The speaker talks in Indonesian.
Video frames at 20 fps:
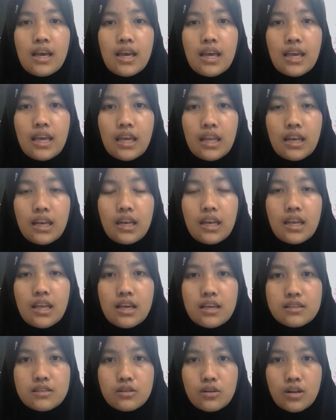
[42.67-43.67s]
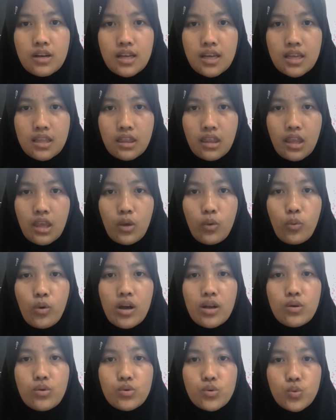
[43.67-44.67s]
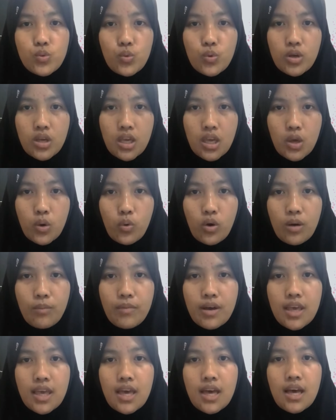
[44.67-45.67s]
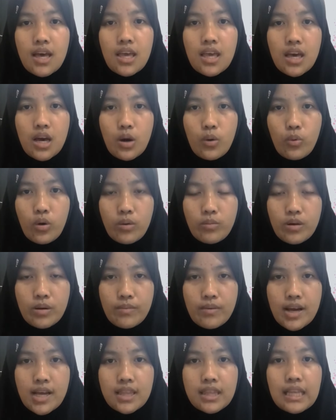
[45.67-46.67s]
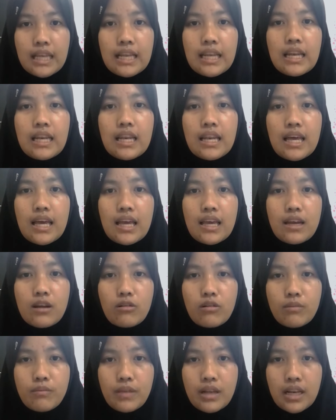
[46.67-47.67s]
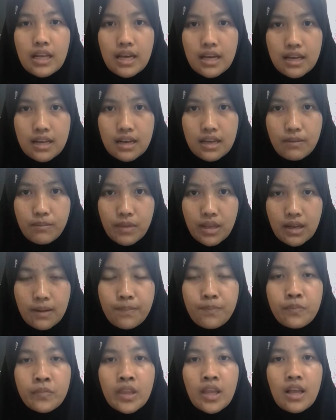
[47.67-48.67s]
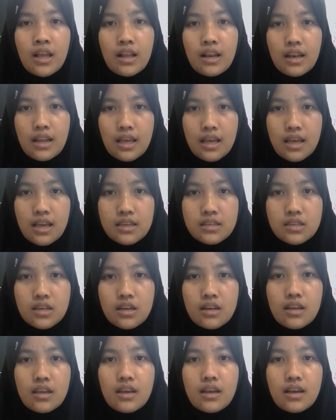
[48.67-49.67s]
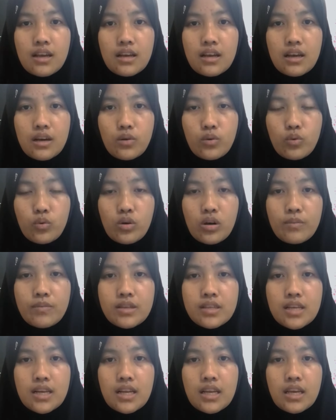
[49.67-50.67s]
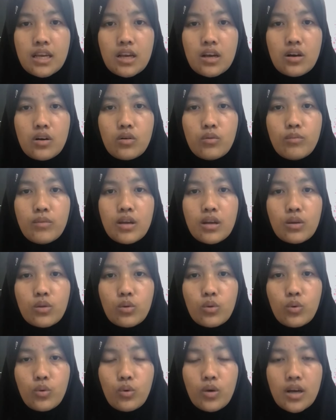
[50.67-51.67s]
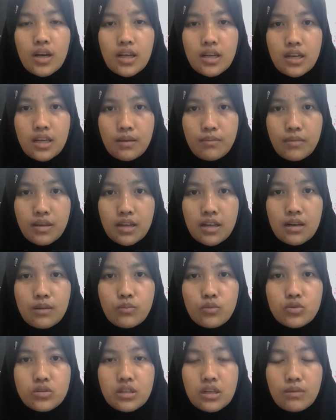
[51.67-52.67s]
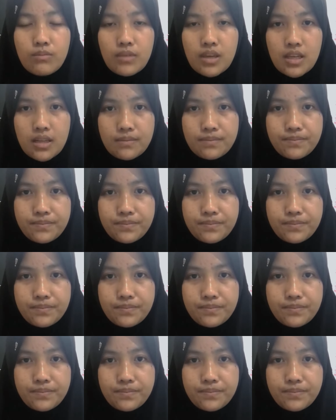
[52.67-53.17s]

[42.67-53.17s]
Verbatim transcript: inna salati wa nusuki wa mayahya wa mamati lillahi rabbil alamin la syarika lahu wa bizalika umirtu wa ana minal muslimin